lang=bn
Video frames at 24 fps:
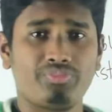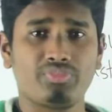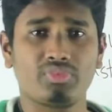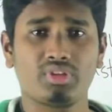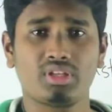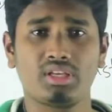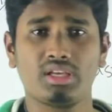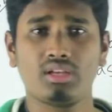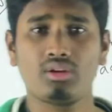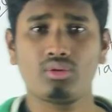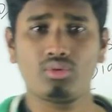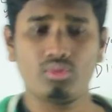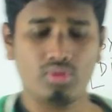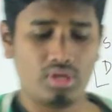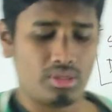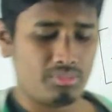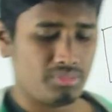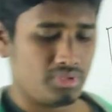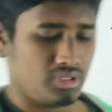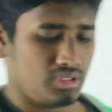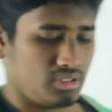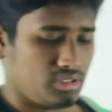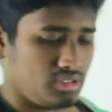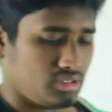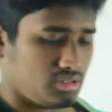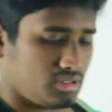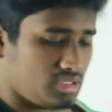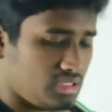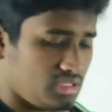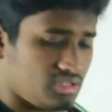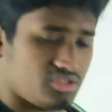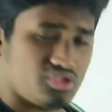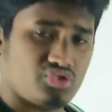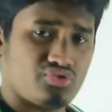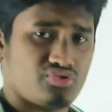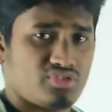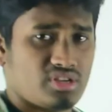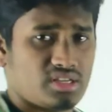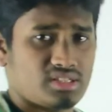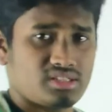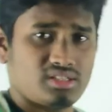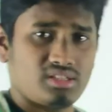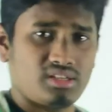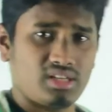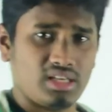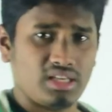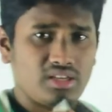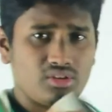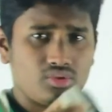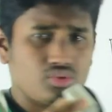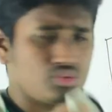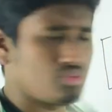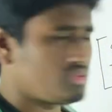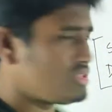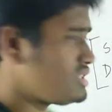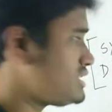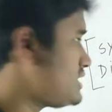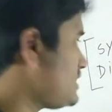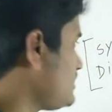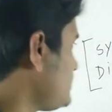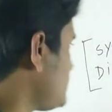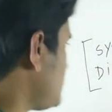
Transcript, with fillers: খেয়াল করো আমি স্ট্রাকচারটা একটু ডিটেলস